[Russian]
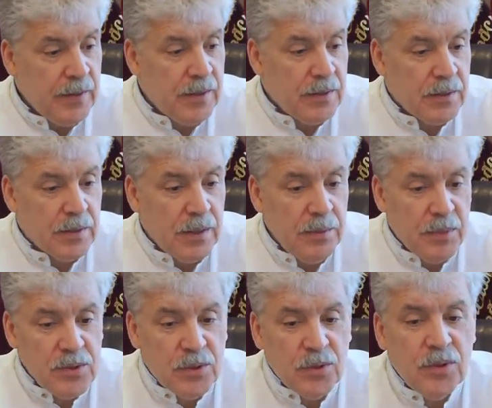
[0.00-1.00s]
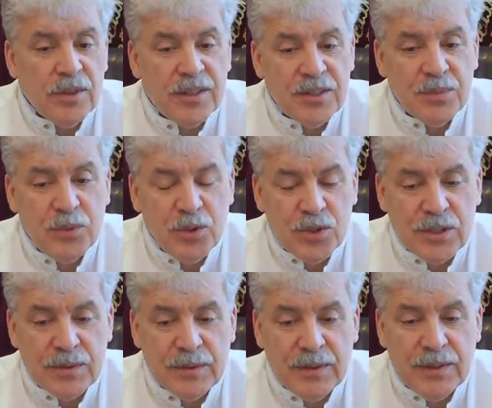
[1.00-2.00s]
Значит, они построили даже
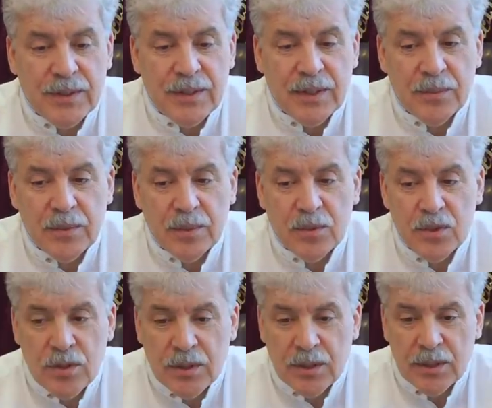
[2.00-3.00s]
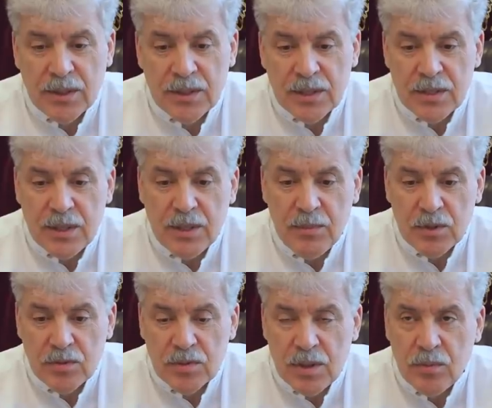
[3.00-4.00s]
больше. Э, рядом там еще одна организация. Они
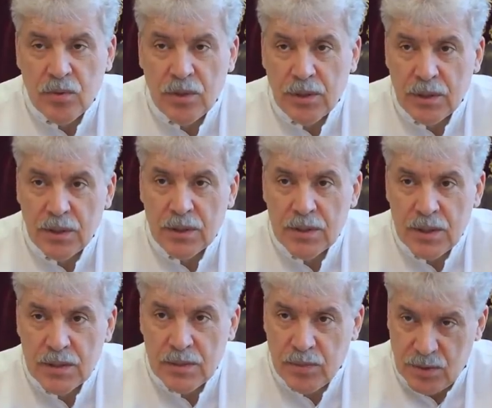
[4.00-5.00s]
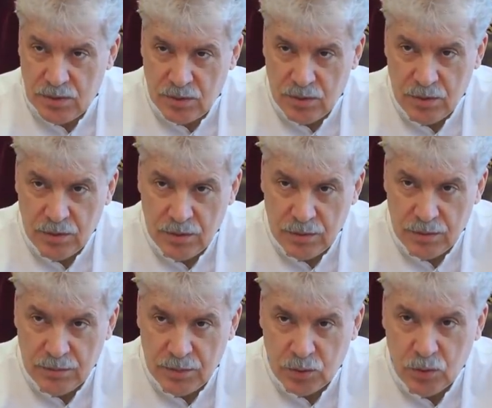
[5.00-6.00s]
между собой этой организацией построили
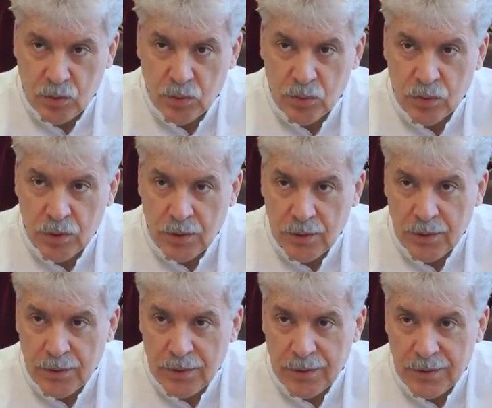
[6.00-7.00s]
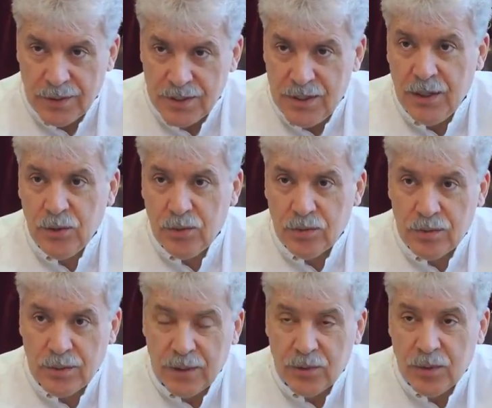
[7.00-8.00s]
бетонную э, стенку,
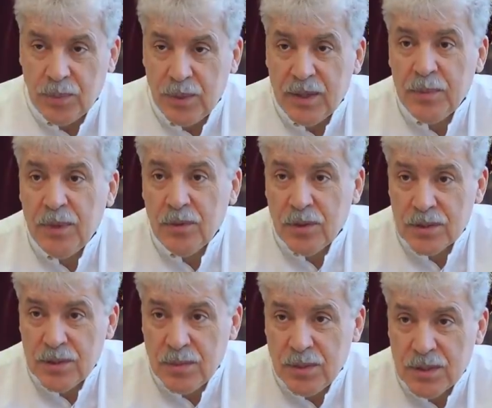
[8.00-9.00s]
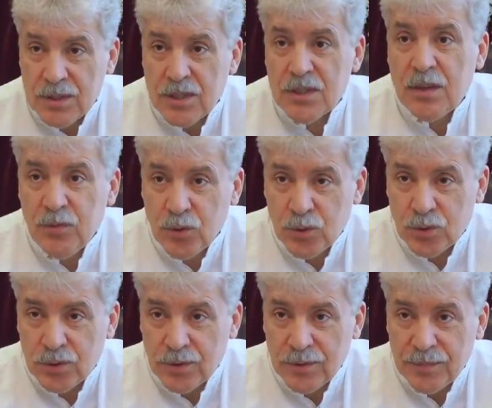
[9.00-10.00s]
которая, по их мнению, должна была сдержать воду.
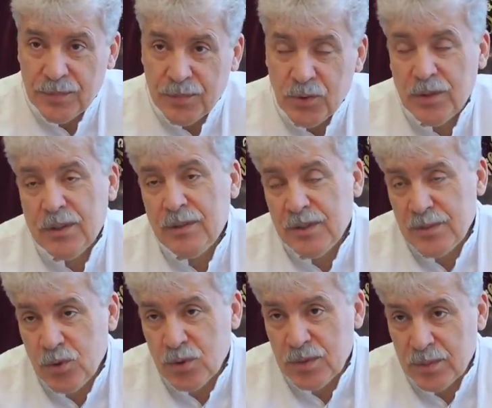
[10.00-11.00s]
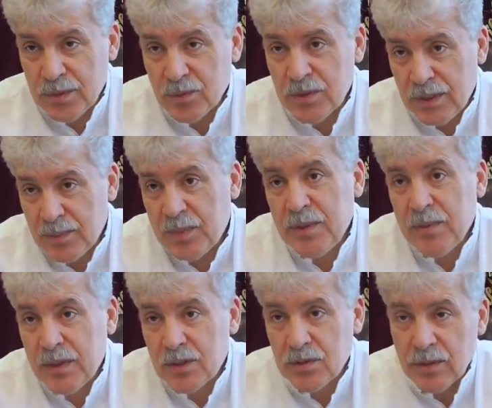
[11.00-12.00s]
Ну, это невозможно, потому что надо
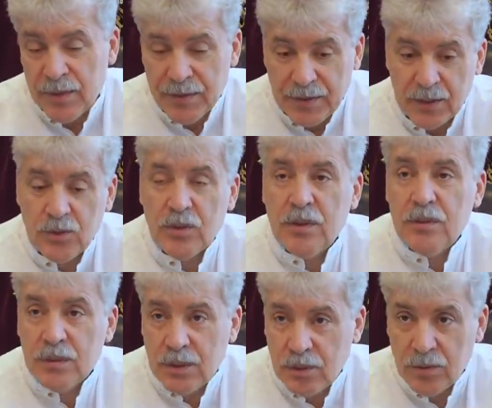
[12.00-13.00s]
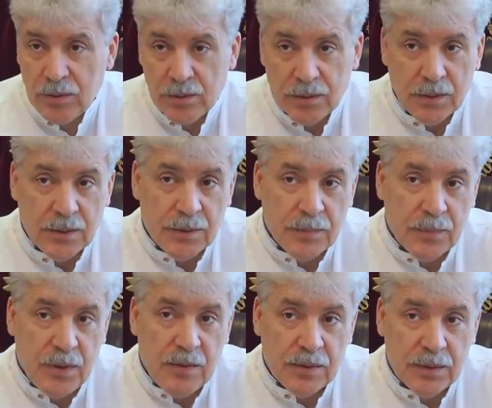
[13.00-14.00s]
понимать, что как только вот такой э,
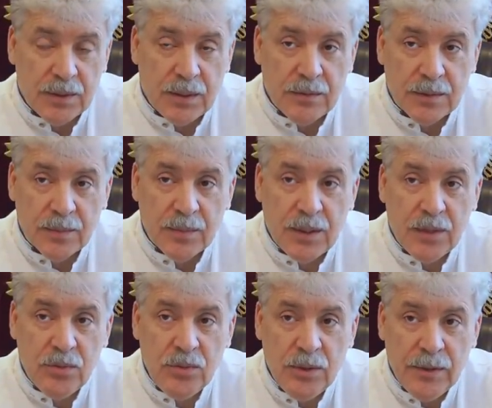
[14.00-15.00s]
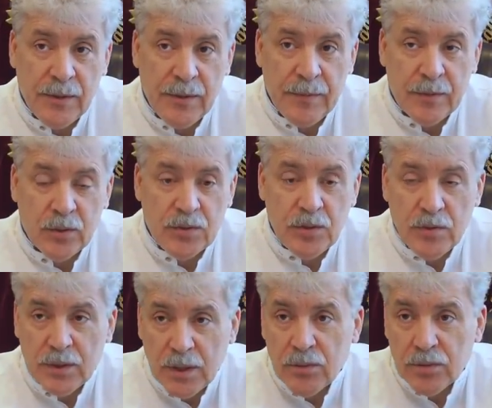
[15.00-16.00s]
паводок, как в этом году, то вся
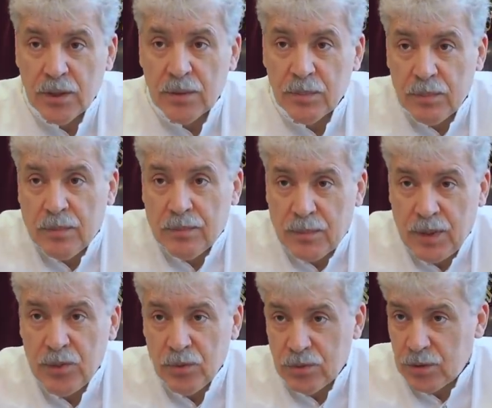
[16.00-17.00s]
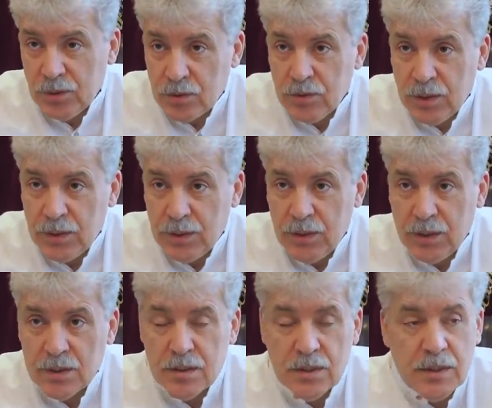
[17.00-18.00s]
вода куда-то пойдет, она никуда не
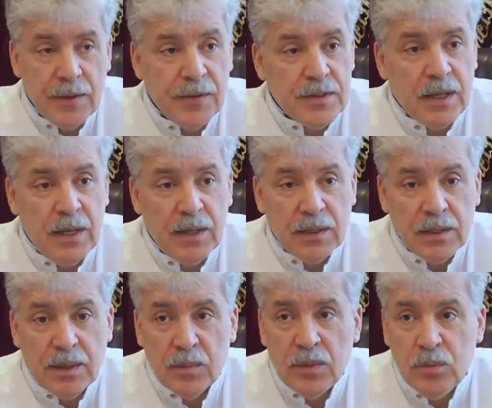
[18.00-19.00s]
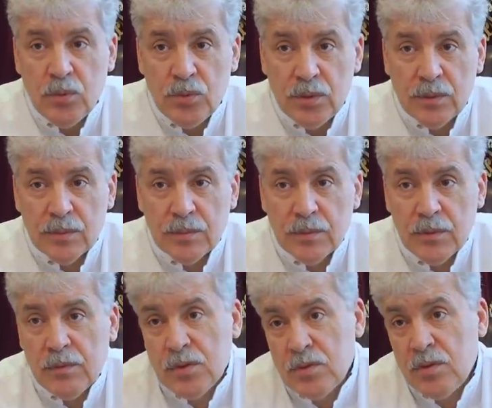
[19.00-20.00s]
денется. Стоять она там не будет.
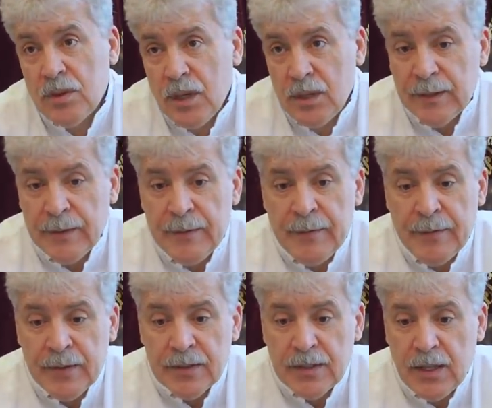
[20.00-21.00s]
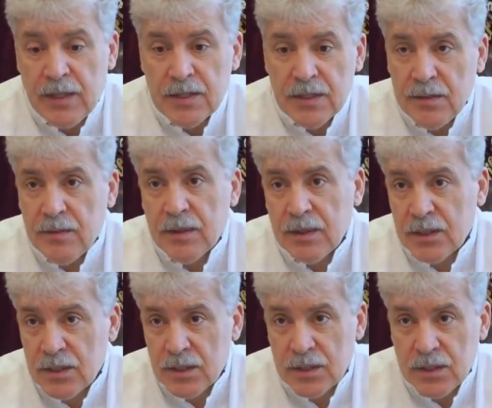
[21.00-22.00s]
Ну, в результате стала заливать
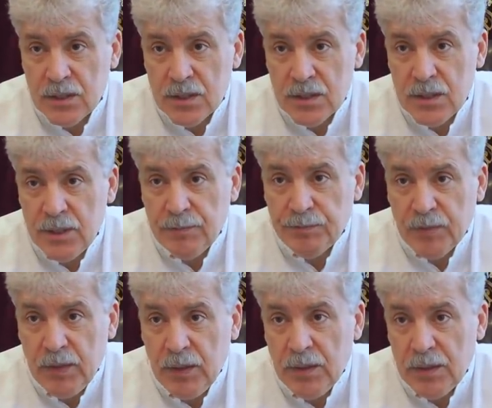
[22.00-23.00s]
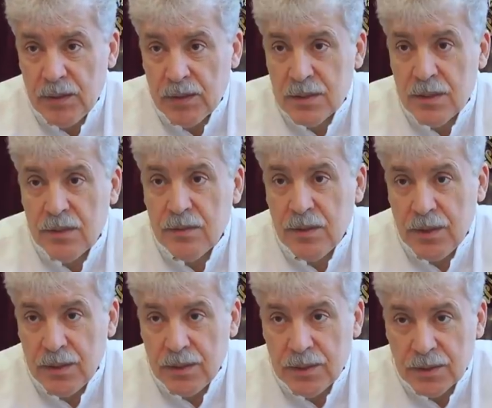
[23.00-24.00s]
Каширское шоссе и
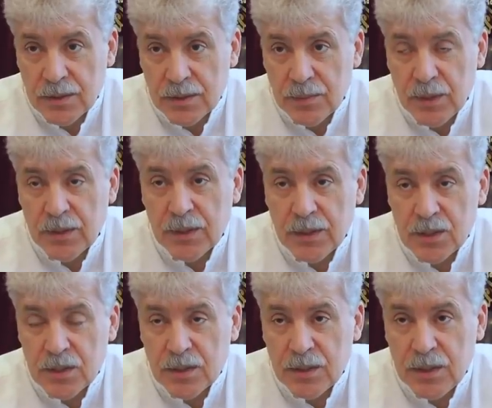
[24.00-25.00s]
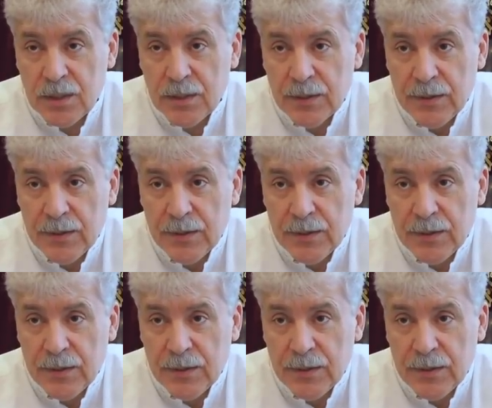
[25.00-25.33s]
заливать э, метро Кашеткель.